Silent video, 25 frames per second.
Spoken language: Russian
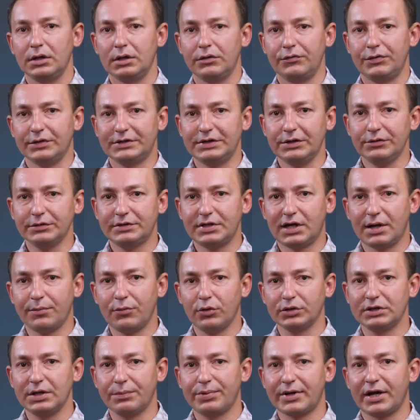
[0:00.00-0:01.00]
Эффективность
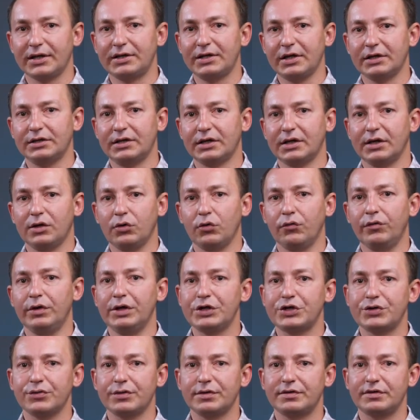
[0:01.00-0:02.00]
работы протектора
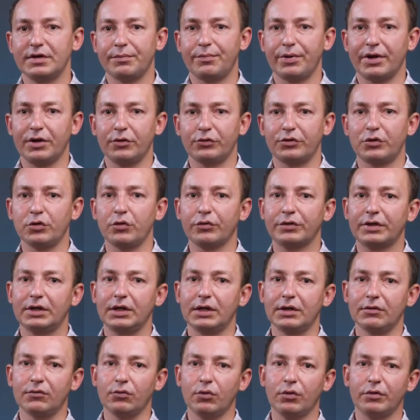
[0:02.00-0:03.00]
увеличивается при
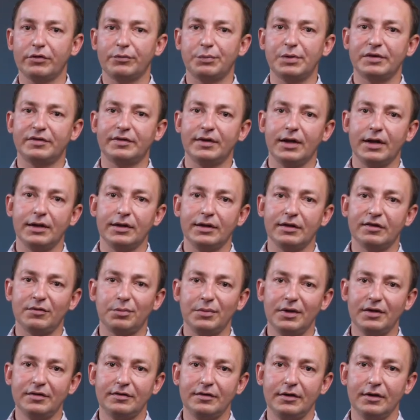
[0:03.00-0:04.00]
установке его в специальные
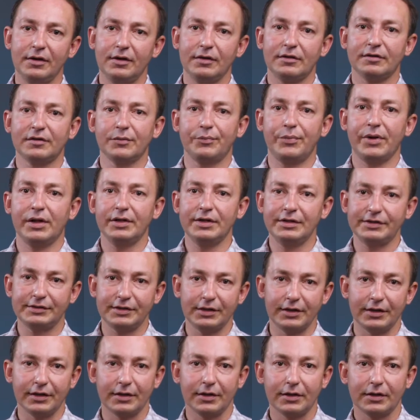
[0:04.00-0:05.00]

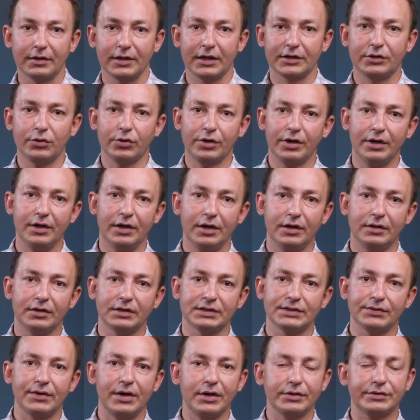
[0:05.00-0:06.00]
смеси-заполнители, которые
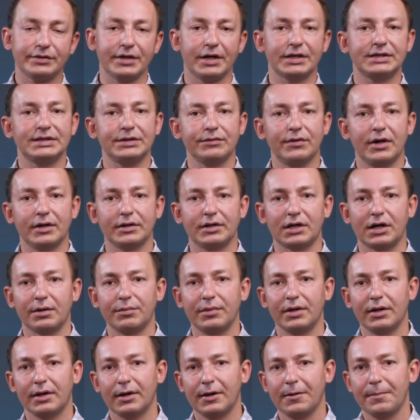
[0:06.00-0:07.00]
называются
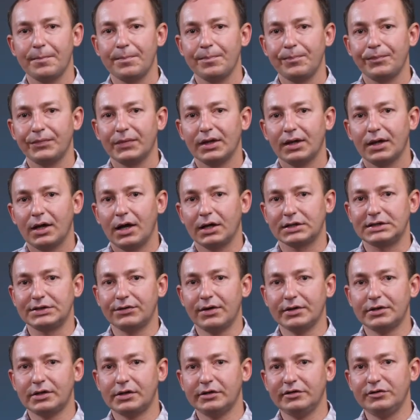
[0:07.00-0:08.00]
активаторами.
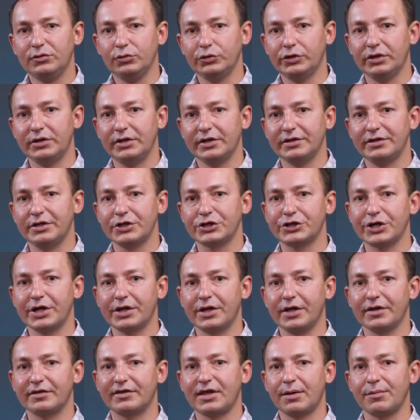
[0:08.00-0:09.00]
Активаторы служат для
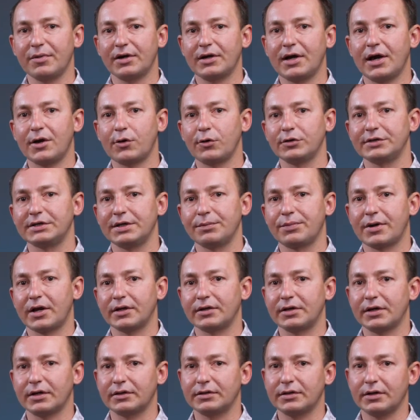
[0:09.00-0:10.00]
снижения самокоррозии
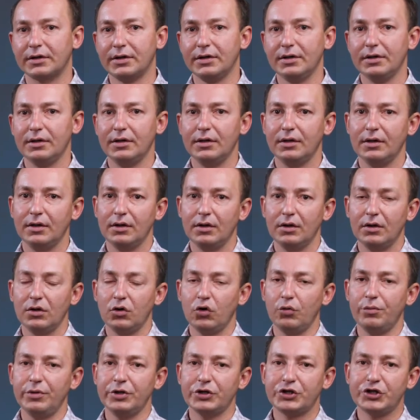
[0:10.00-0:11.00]
протектора –
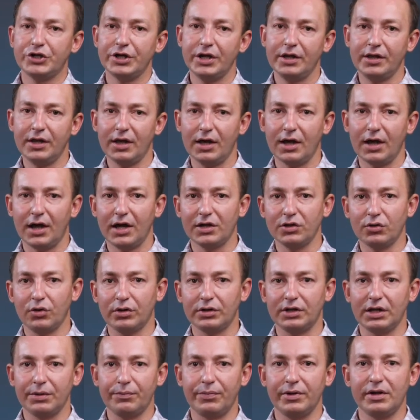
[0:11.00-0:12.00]
уменьшение
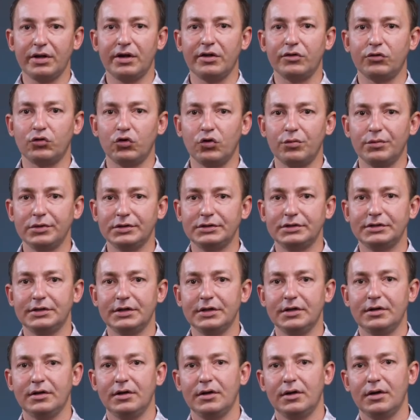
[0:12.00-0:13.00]
анодной
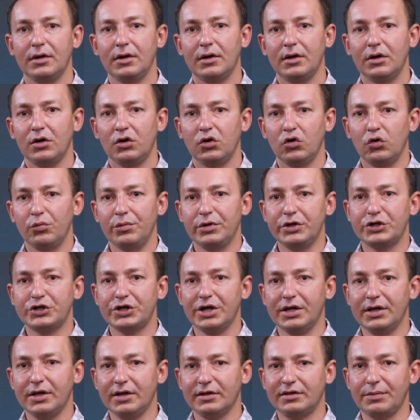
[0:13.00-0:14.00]
поляризуемости, уменьшение